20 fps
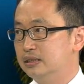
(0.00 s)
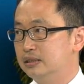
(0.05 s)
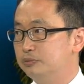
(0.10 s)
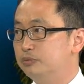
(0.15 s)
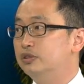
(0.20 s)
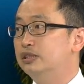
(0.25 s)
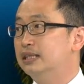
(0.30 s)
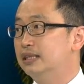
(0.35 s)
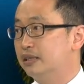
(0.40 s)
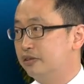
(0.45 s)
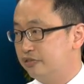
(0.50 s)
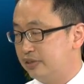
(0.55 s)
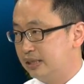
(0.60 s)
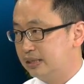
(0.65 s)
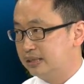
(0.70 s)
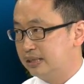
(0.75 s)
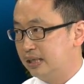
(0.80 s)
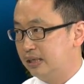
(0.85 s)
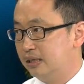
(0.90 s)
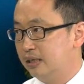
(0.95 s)
目前的方
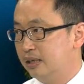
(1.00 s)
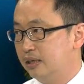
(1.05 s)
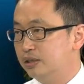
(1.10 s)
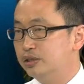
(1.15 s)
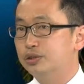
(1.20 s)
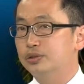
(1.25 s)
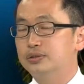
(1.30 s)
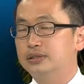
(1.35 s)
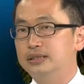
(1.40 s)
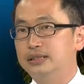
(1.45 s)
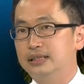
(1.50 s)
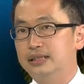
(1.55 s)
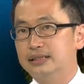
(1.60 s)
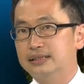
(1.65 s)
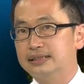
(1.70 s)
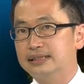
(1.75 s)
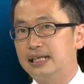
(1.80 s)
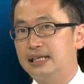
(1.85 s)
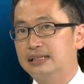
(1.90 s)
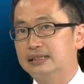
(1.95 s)
向就是一个
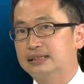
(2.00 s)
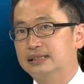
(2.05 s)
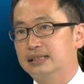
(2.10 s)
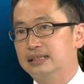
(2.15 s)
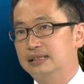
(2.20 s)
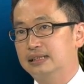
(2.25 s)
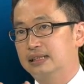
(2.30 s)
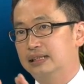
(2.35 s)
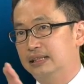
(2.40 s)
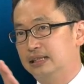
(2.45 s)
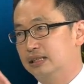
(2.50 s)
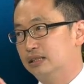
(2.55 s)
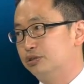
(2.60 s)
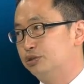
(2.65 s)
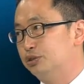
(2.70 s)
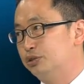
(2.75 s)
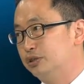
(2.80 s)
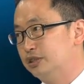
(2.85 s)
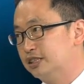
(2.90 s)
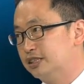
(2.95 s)
上升的一个
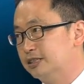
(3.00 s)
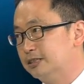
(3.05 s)
趋势